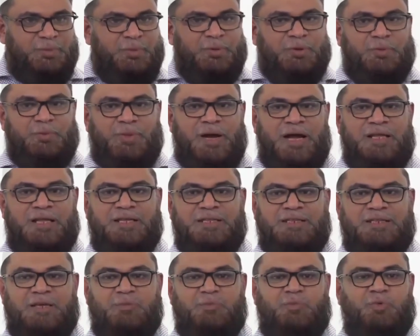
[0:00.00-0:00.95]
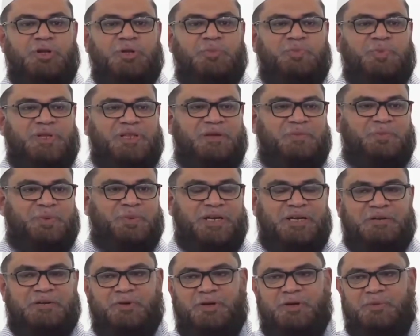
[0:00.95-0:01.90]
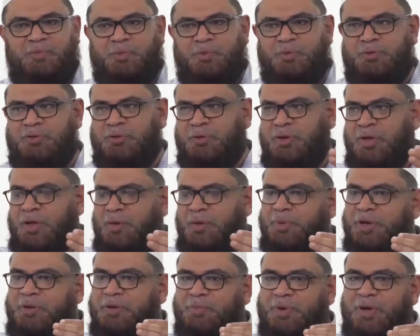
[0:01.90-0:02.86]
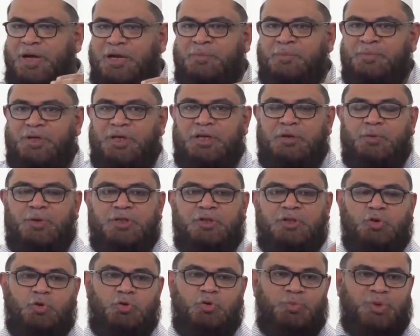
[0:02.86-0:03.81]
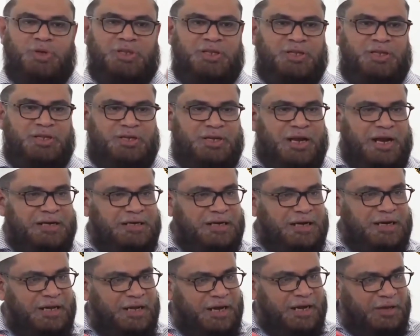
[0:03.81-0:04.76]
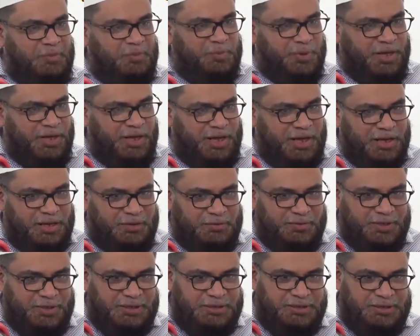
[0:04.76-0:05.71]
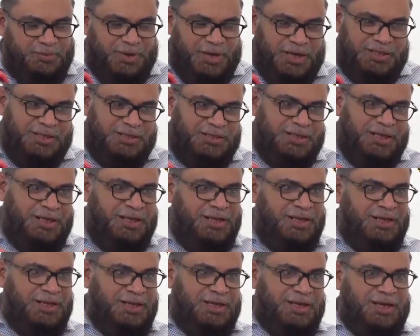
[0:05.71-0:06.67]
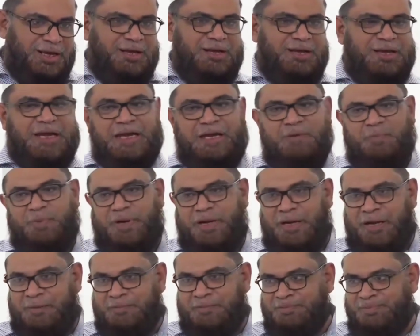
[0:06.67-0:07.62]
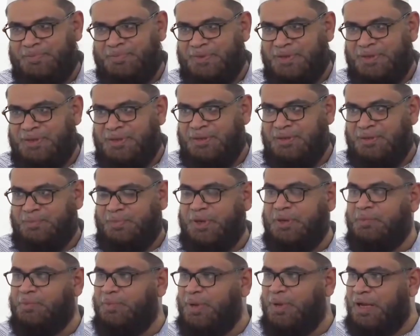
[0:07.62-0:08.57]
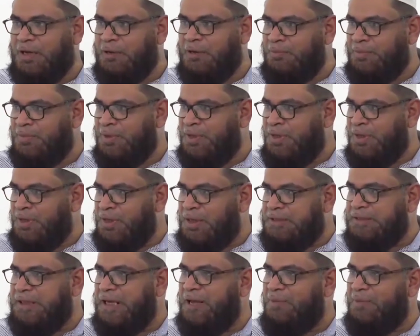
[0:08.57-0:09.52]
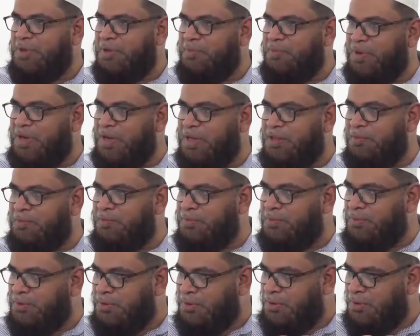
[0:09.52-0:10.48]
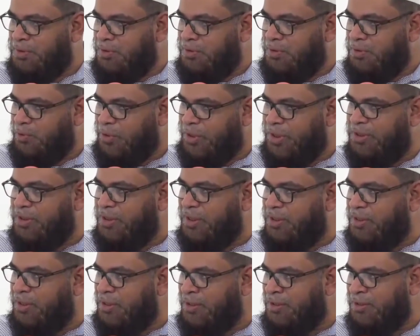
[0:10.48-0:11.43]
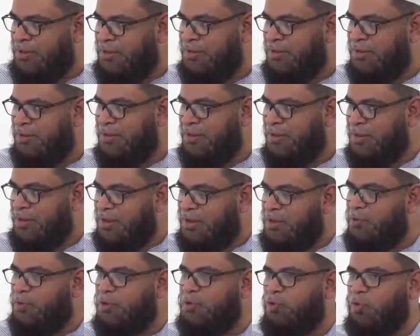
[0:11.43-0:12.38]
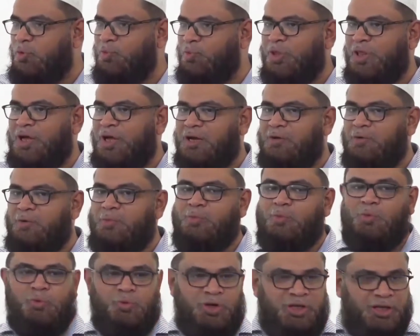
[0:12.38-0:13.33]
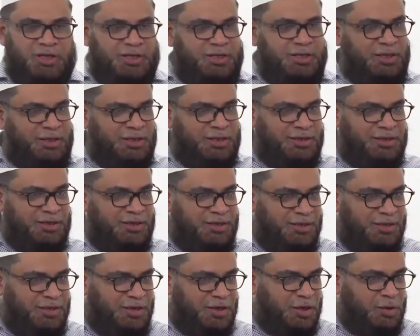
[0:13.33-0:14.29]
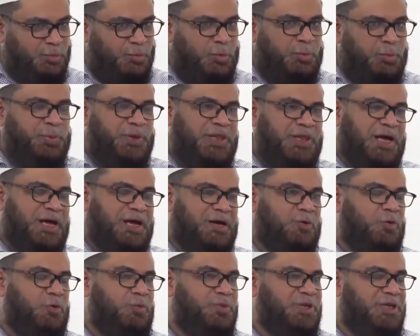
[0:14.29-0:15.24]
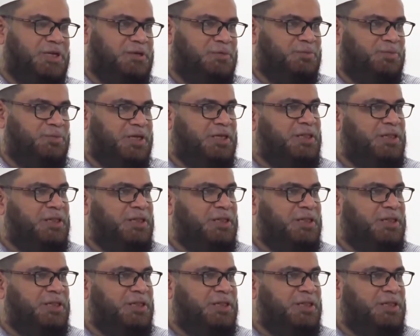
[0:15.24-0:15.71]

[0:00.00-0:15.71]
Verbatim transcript: இப்போ ஒரு மாதத்தை முடிப்பது எப்படின்னு வரும்போது பெரும்பாலும் இருபத்தி ஒன்பது நாட்களை அடிப்படையாக வைத்து மாதத்தை கணிப்பிடலாம் பெரும்பாலும் இஸ்லாமிய மாதம் குறைந்தது இருபத்தொன்பதாகவும் கூடியது முப்பதாகவும் இருக்கும்